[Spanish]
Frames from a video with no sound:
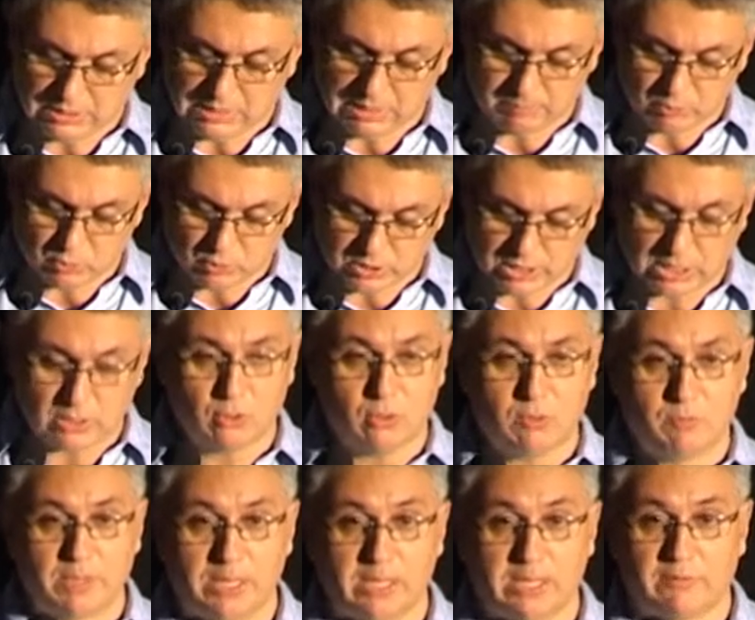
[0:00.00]
y
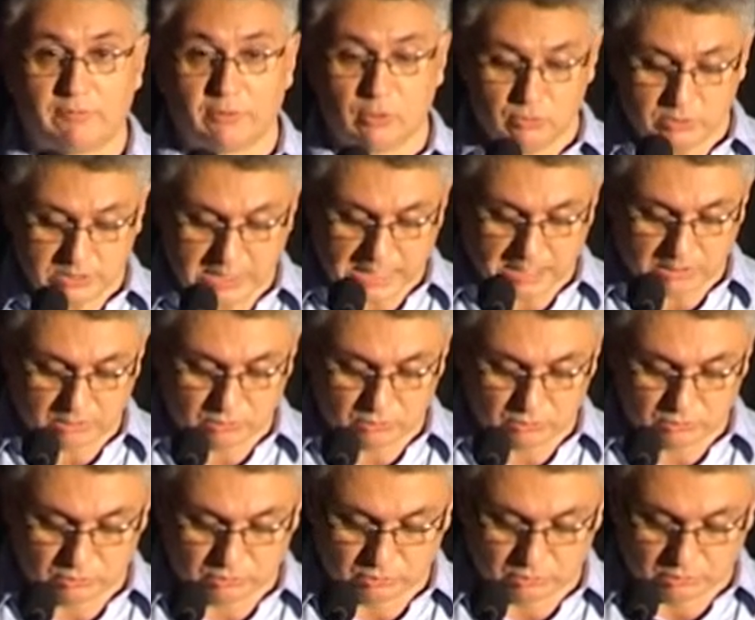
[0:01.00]
apoyarnos para
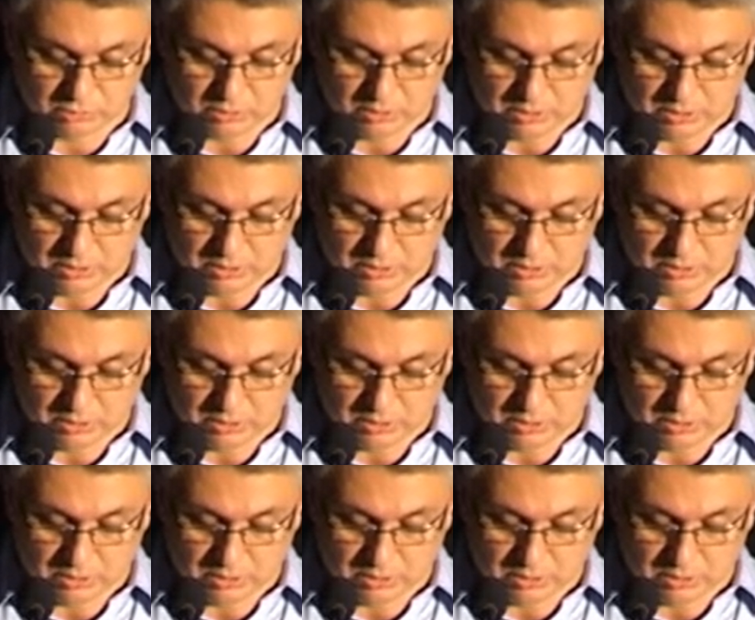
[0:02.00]
afrontarlos.